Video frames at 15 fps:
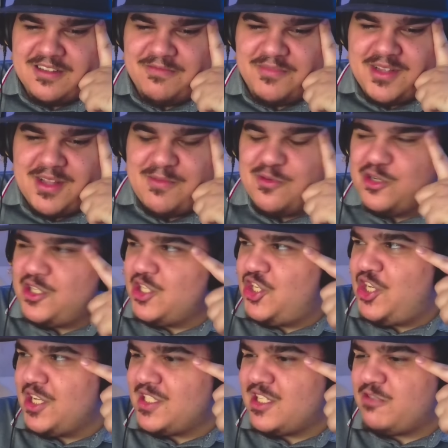Потому что,
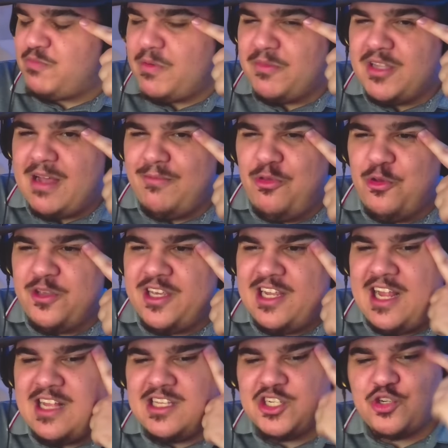честно, вспоминая многие
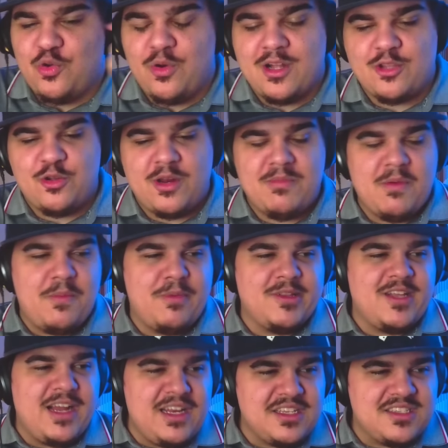реалити-шоу, которые мне
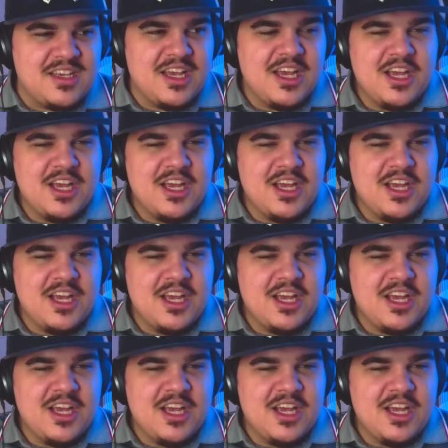попадались,